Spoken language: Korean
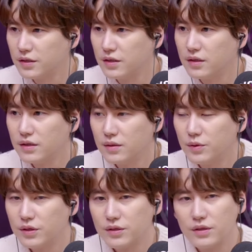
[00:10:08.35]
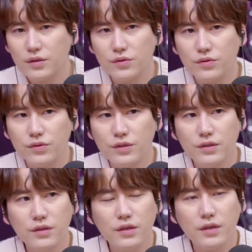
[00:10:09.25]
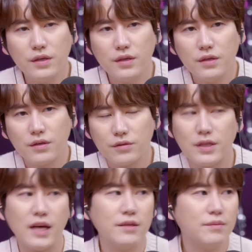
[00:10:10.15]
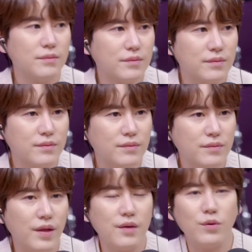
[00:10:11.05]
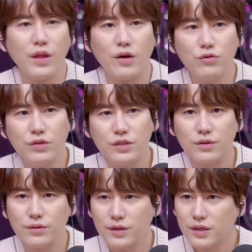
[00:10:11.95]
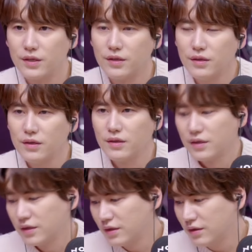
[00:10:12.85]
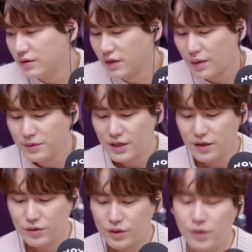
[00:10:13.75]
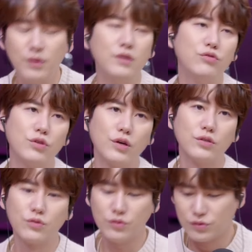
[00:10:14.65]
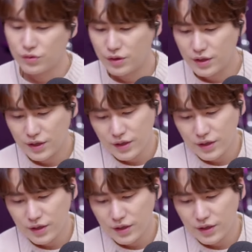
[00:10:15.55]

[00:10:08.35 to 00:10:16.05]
근데 이번 같은 경우는 그래서 나름 네이버 나우에서 이렇게 어, 감사하게도 기회를 주셔가지고